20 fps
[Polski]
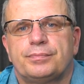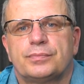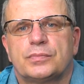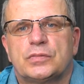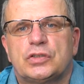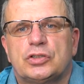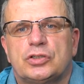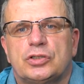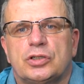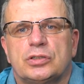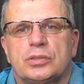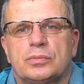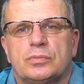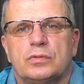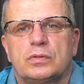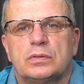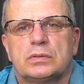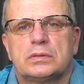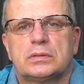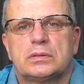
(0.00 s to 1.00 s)
Szczerze
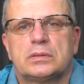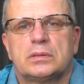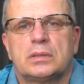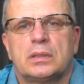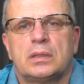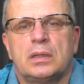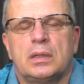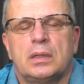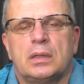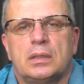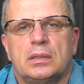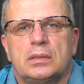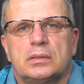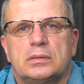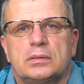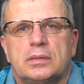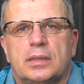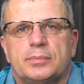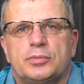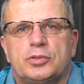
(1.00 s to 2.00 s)
mówiąc,
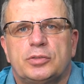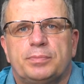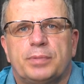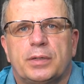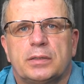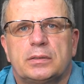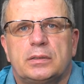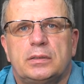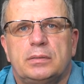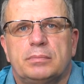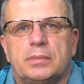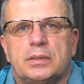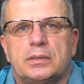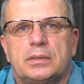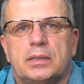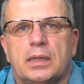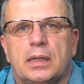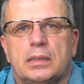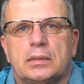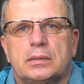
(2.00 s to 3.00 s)
znam przypadki
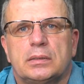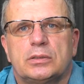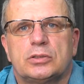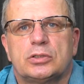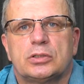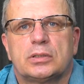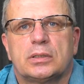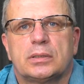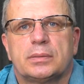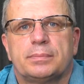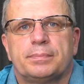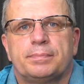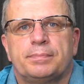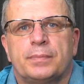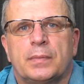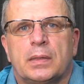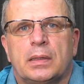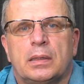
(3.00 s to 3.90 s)
medialne, że tam